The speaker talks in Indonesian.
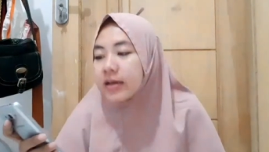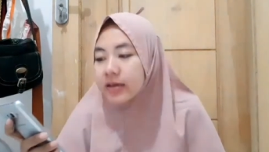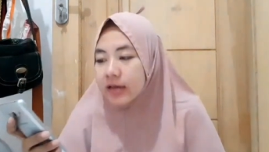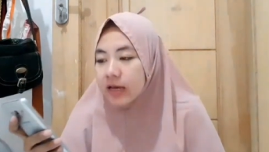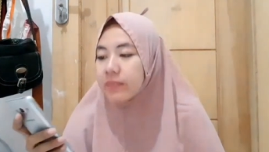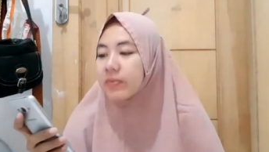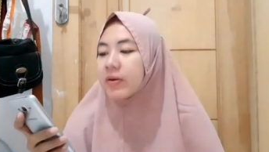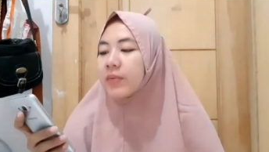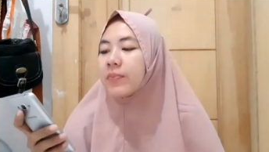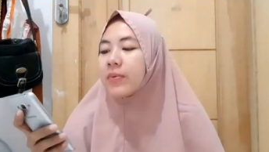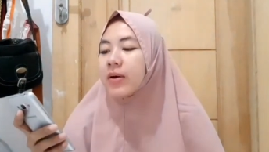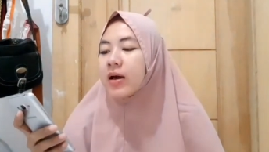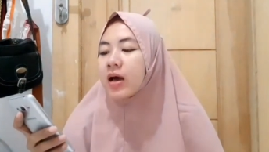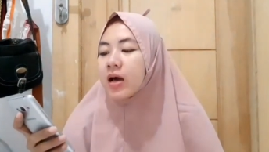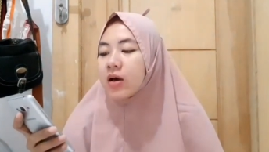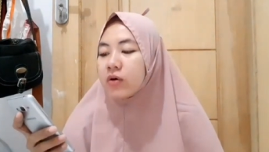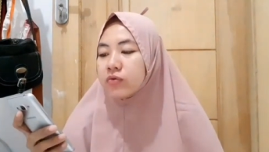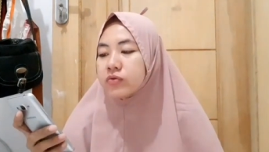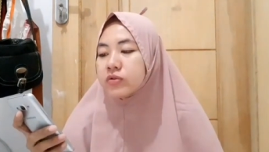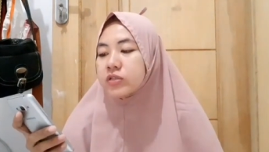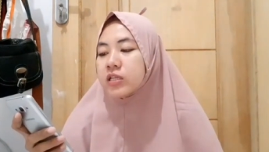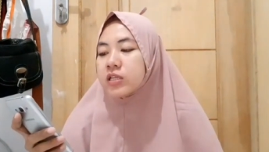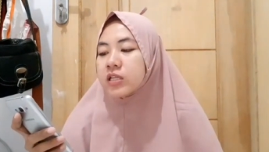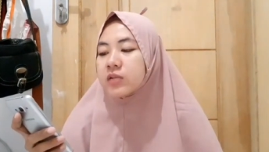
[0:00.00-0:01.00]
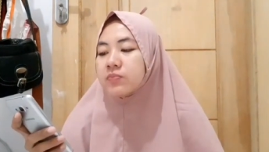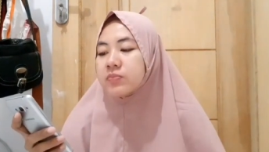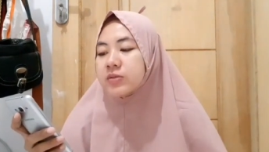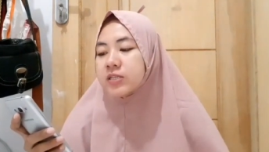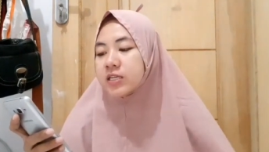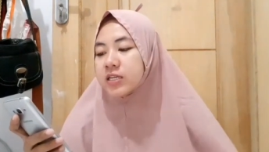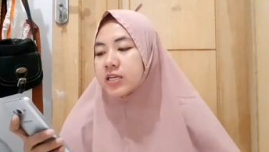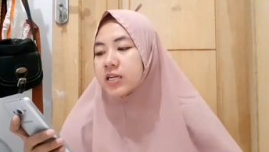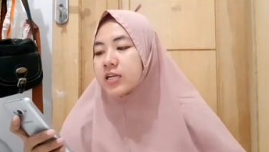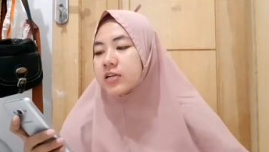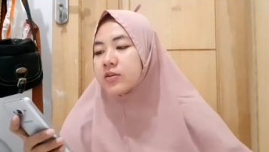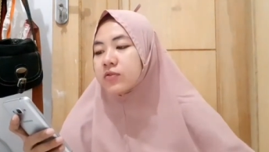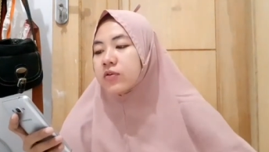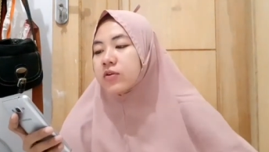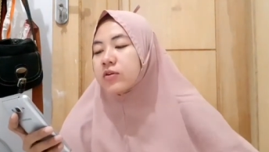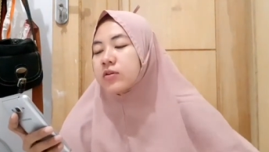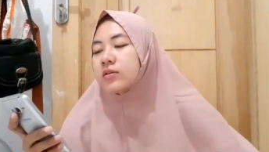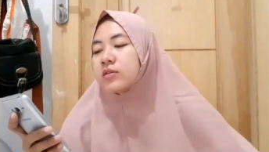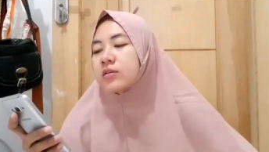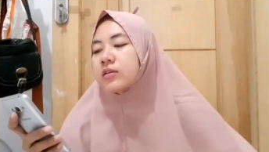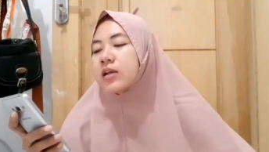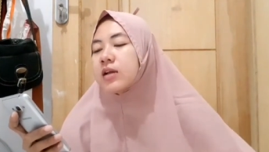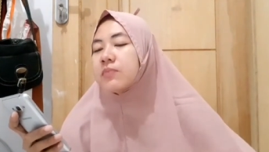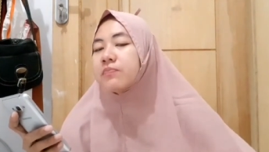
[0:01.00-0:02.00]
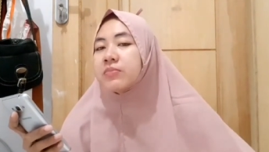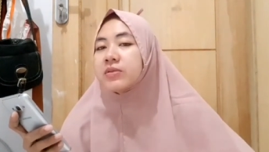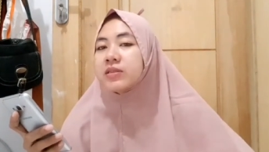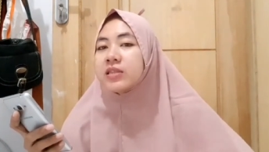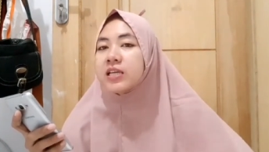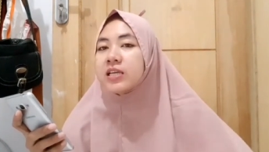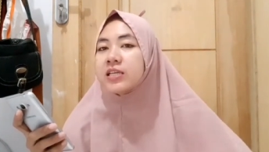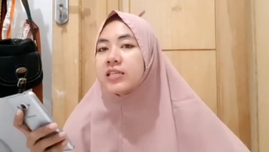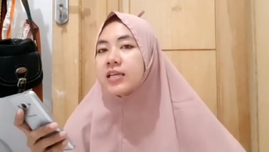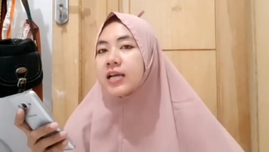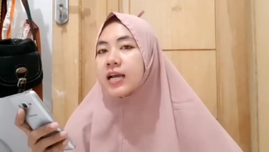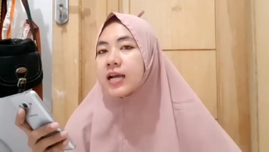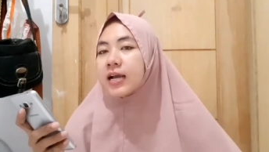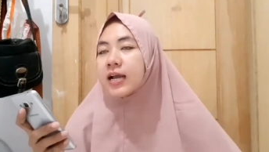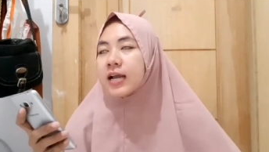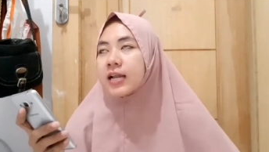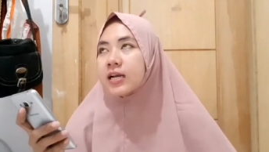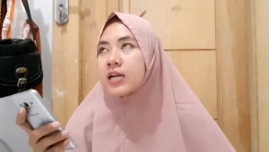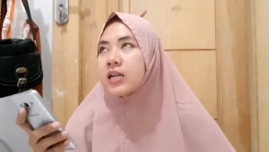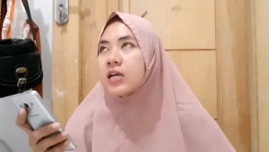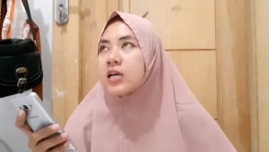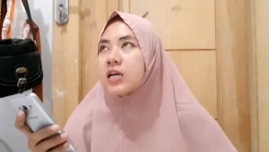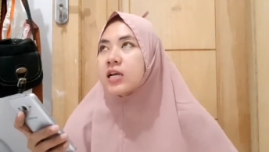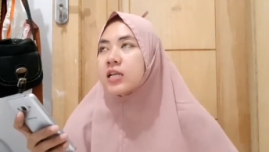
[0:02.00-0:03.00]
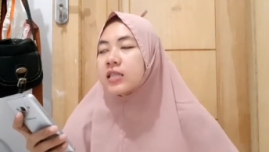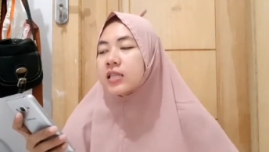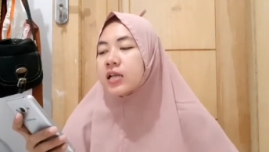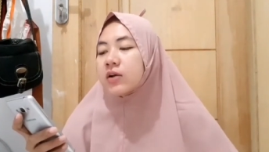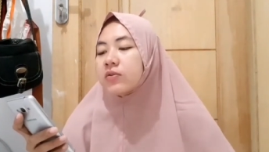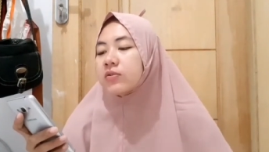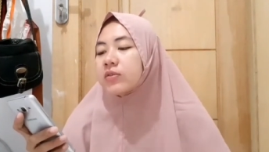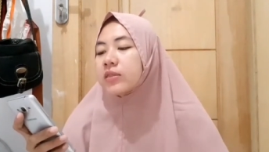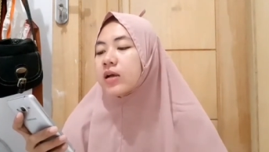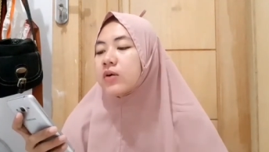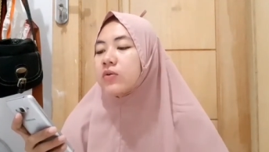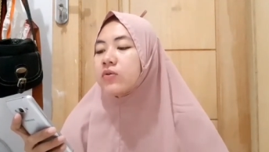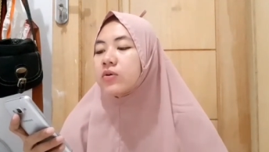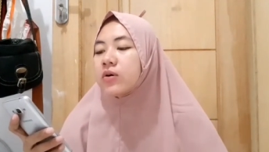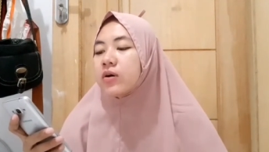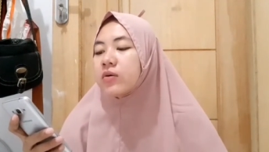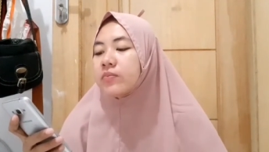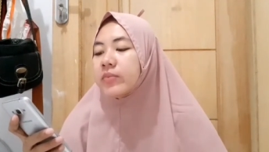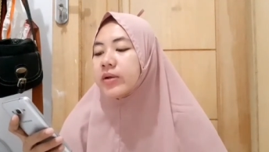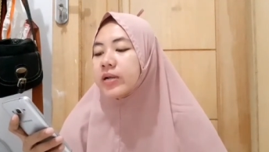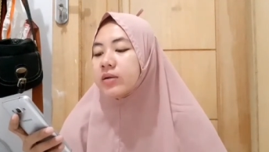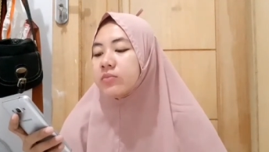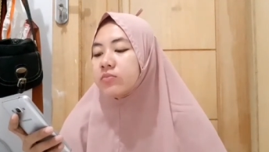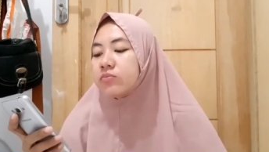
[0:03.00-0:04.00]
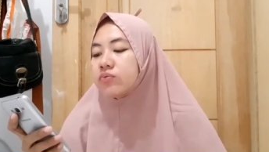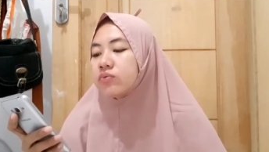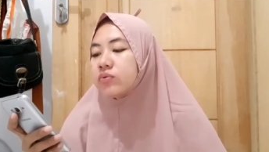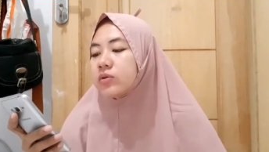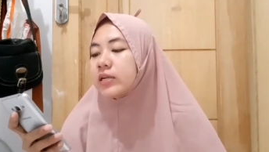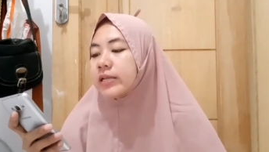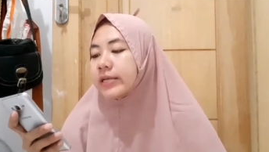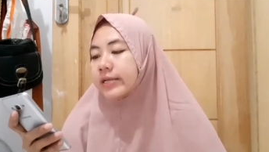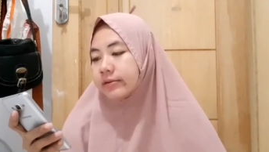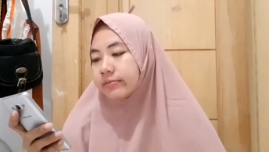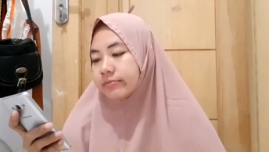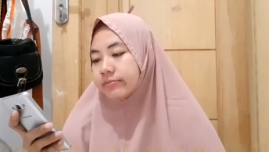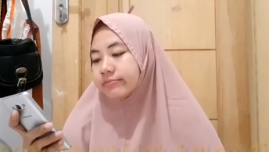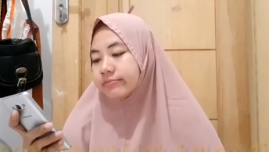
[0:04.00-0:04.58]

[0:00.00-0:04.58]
gak apa-apa aku tetap seneng kok yang penting jangan tahu-tahu komen bully